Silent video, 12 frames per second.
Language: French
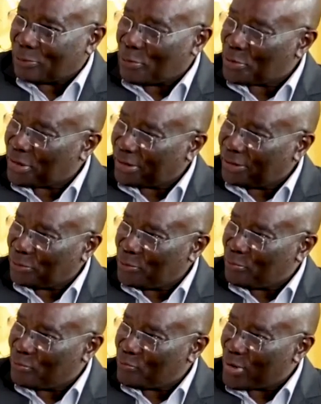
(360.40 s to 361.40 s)
conquérir
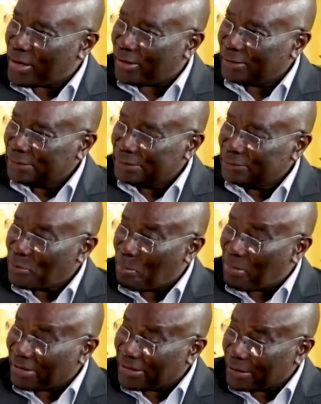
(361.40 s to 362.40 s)
le pouvoir
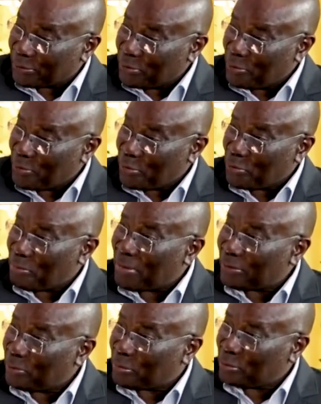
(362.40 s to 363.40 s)
n'ont pas d'arguments, n'ont
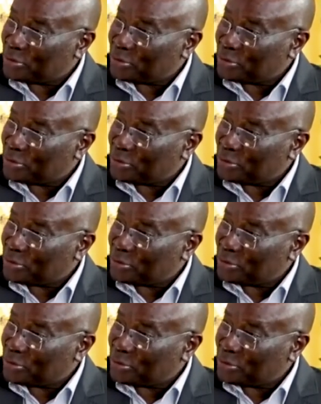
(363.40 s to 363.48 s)
pas de